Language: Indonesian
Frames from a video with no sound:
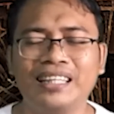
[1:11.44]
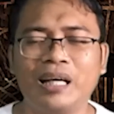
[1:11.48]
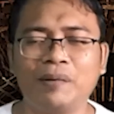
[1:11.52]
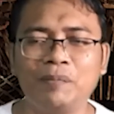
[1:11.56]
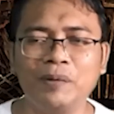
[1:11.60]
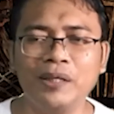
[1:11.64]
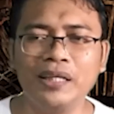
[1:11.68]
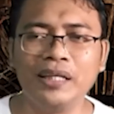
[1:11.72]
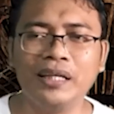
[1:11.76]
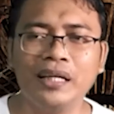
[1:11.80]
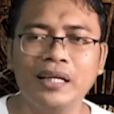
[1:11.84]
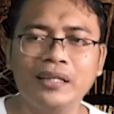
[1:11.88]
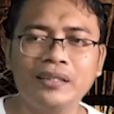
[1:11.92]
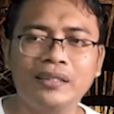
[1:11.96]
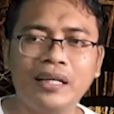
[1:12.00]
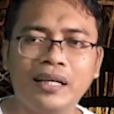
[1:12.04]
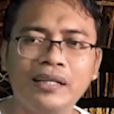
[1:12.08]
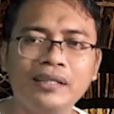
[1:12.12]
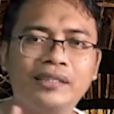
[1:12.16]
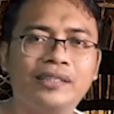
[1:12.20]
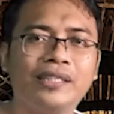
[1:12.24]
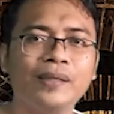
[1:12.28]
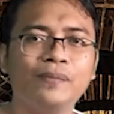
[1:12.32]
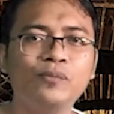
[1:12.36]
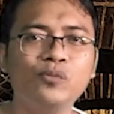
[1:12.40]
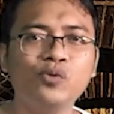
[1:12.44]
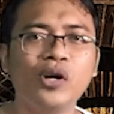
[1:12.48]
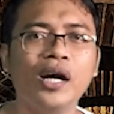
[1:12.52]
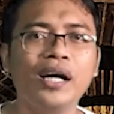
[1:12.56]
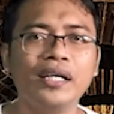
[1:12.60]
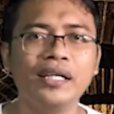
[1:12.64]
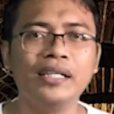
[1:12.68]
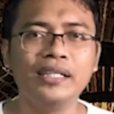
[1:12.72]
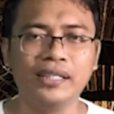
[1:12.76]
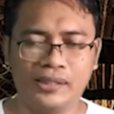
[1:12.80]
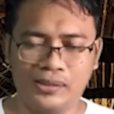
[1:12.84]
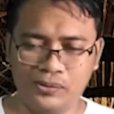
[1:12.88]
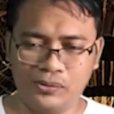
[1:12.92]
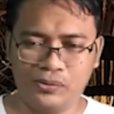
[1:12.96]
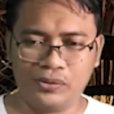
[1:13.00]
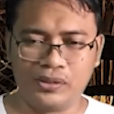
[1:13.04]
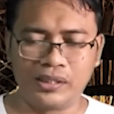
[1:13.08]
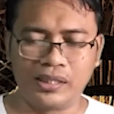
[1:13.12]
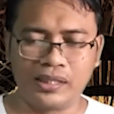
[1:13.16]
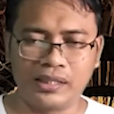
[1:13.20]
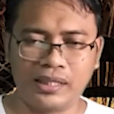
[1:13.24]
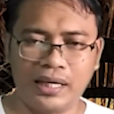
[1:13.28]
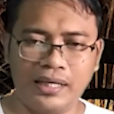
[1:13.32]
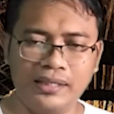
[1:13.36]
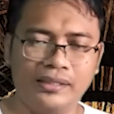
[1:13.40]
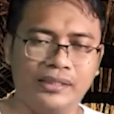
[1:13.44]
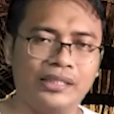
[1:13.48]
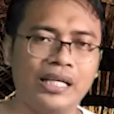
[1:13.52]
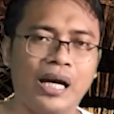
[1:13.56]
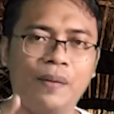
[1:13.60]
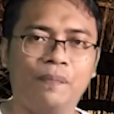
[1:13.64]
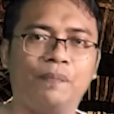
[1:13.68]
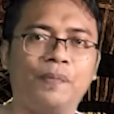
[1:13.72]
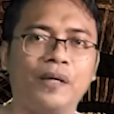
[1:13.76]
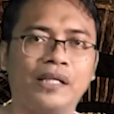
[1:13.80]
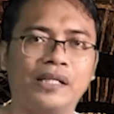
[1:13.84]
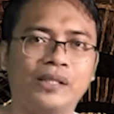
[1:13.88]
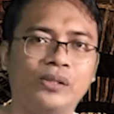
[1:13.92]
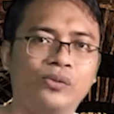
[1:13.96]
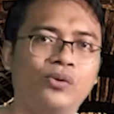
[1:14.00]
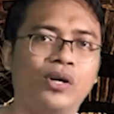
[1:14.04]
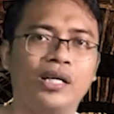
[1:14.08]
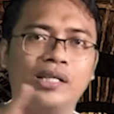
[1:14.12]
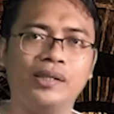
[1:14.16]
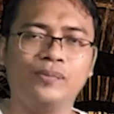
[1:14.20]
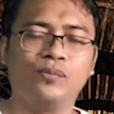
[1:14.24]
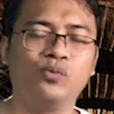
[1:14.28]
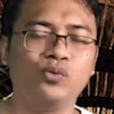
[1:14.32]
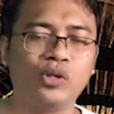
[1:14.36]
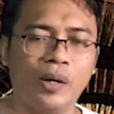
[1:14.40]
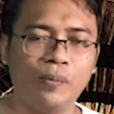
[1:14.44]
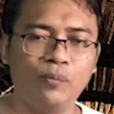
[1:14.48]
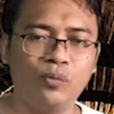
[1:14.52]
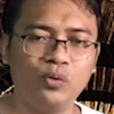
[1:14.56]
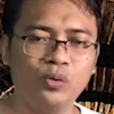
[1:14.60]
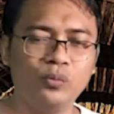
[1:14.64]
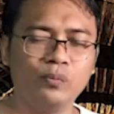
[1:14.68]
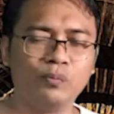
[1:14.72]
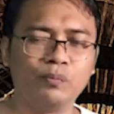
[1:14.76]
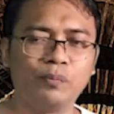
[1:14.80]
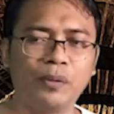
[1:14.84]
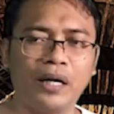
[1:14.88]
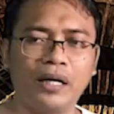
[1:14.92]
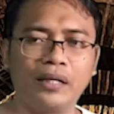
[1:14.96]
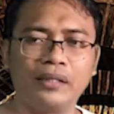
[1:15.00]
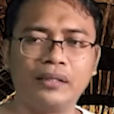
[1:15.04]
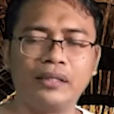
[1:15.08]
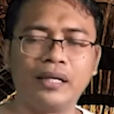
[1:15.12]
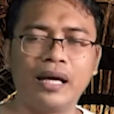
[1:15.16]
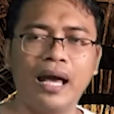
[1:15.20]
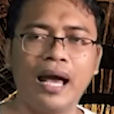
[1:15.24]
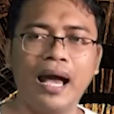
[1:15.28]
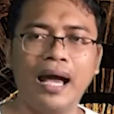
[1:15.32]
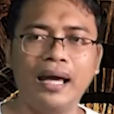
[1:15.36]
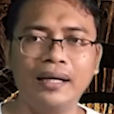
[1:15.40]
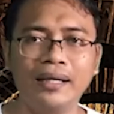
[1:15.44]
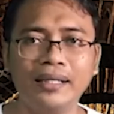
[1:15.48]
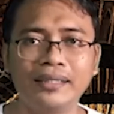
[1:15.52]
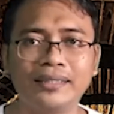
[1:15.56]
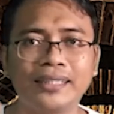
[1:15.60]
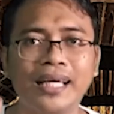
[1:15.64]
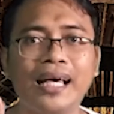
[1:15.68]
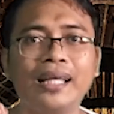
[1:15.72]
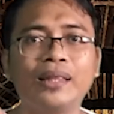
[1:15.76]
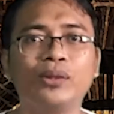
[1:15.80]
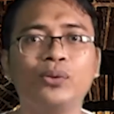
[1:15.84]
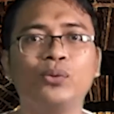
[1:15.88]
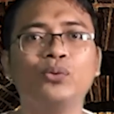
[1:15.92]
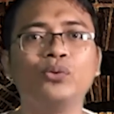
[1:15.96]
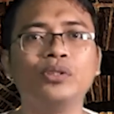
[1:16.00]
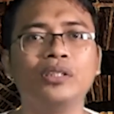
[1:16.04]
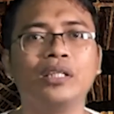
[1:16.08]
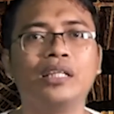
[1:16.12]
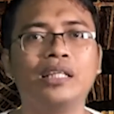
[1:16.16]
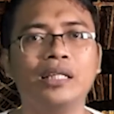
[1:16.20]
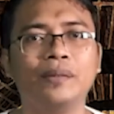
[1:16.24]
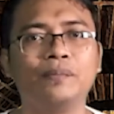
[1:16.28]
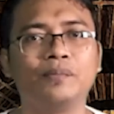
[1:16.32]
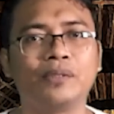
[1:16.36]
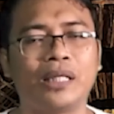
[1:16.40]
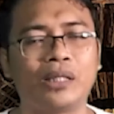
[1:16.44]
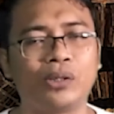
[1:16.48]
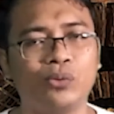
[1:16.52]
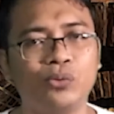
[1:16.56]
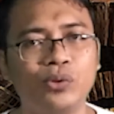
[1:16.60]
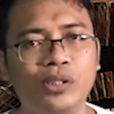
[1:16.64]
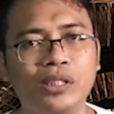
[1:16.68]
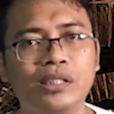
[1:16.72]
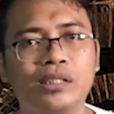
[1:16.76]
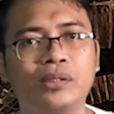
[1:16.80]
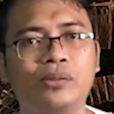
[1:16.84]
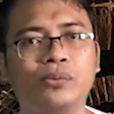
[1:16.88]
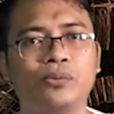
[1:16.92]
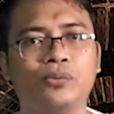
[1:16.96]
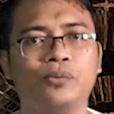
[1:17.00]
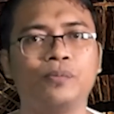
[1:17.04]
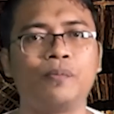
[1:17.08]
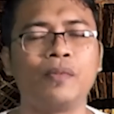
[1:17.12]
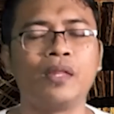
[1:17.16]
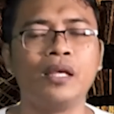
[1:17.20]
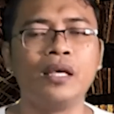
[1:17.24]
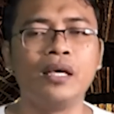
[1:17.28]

Tapi dari semua isu terkait Capres 2024 ada satu nyelip satu isu